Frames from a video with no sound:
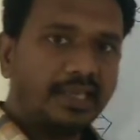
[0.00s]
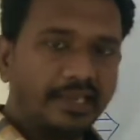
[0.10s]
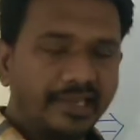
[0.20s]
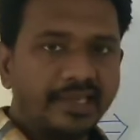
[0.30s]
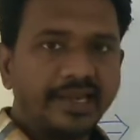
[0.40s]

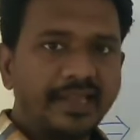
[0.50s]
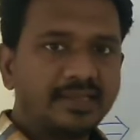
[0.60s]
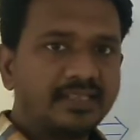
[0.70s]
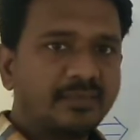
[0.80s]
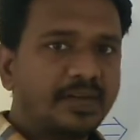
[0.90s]
ఈ రెండు
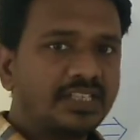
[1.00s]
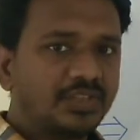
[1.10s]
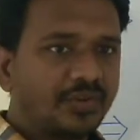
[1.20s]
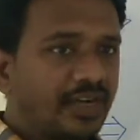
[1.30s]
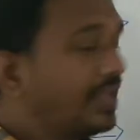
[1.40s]
ఎగ్జాంపుల్స్
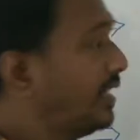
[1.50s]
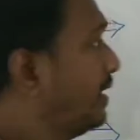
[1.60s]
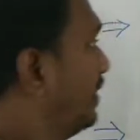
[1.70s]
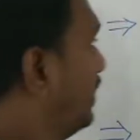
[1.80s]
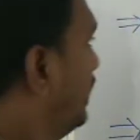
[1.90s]
చూడండి
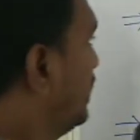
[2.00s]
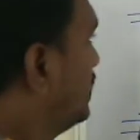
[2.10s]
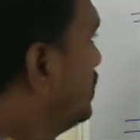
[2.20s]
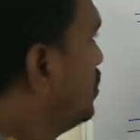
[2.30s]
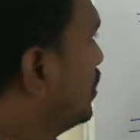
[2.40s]

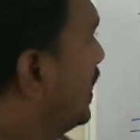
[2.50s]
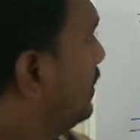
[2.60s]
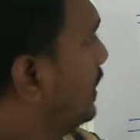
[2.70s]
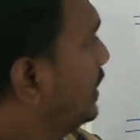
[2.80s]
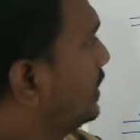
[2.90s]
షీ కేమ్
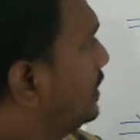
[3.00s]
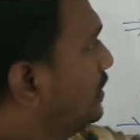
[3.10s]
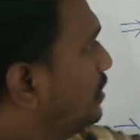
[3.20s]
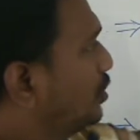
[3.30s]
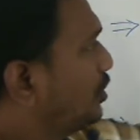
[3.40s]
హియర్
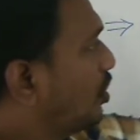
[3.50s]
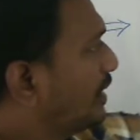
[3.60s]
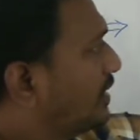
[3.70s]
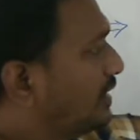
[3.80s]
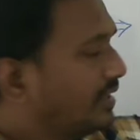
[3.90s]
టు జాయిన్
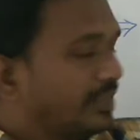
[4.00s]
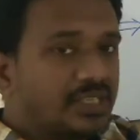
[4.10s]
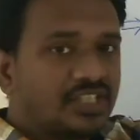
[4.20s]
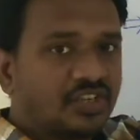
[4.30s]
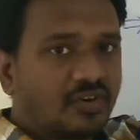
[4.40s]
ద
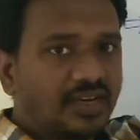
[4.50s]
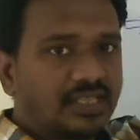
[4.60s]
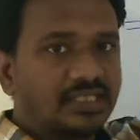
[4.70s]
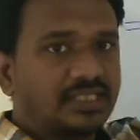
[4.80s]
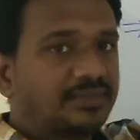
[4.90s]
బెస్ట్
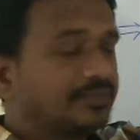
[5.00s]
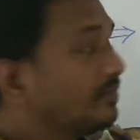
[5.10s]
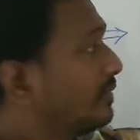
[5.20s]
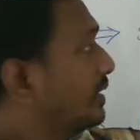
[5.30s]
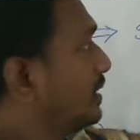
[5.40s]
కాలేజ్
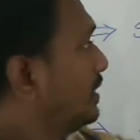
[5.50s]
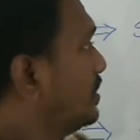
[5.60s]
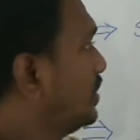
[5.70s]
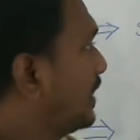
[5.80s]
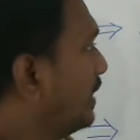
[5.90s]
షీ
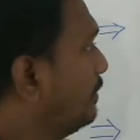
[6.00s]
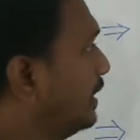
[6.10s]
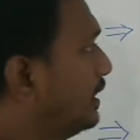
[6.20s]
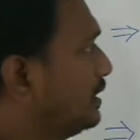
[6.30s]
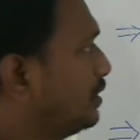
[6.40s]
కేమ్
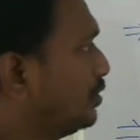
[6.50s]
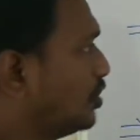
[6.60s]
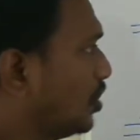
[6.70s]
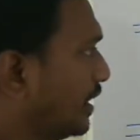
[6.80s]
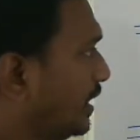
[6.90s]
హియర్ టు
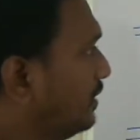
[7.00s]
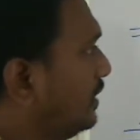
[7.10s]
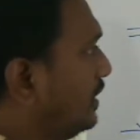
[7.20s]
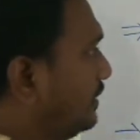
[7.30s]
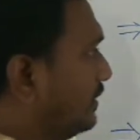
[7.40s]
జాయిన్
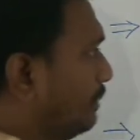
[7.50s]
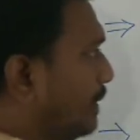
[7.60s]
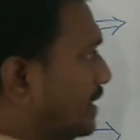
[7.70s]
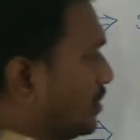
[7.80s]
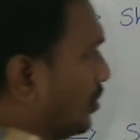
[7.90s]
ద
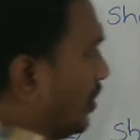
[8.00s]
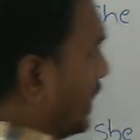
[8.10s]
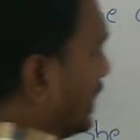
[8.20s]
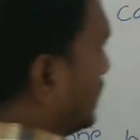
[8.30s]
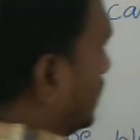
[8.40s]
బెస్ట్
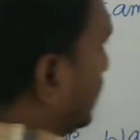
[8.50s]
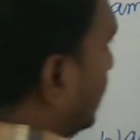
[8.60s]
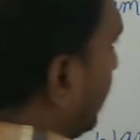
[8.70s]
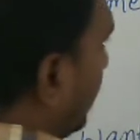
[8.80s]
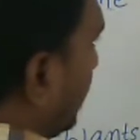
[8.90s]
కాలేజ్
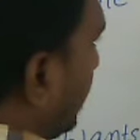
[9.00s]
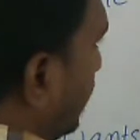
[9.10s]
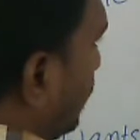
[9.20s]
ఇక్కడ టు